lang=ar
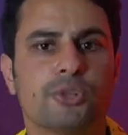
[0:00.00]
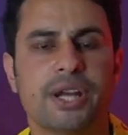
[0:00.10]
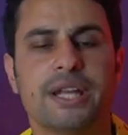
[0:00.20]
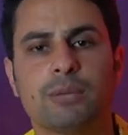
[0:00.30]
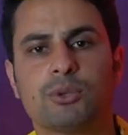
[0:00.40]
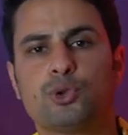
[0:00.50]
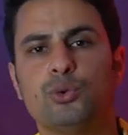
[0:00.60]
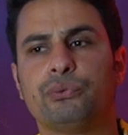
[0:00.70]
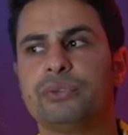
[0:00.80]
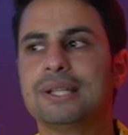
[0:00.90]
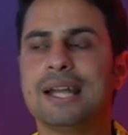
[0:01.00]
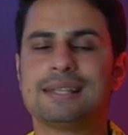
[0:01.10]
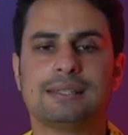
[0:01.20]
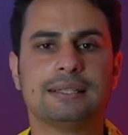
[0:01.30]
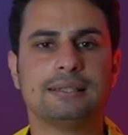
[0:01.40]
عشان هيك بتشوف في
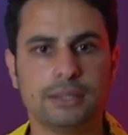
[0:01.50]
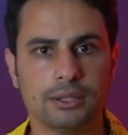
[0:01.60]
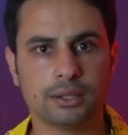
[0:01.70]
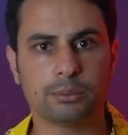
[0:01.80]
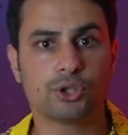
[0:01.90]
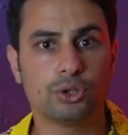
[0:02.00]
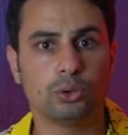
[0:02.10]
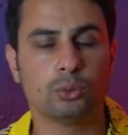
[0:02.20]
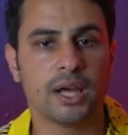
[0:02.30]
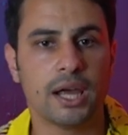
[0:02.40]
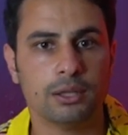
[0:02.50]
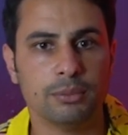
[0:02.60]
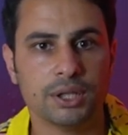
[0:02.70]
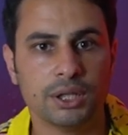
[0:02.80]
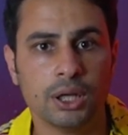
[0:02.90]
ناس كتير بيشتغلوا بهاي
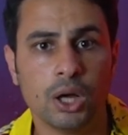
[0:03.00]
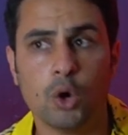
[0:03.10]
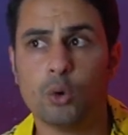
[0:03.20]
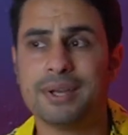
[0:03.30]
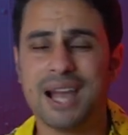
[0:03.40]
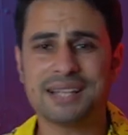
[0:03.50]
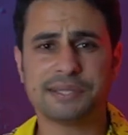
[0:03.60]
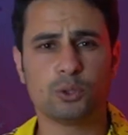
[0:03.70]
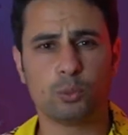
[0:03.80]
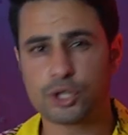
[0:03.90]
المهنة وبيحصلوا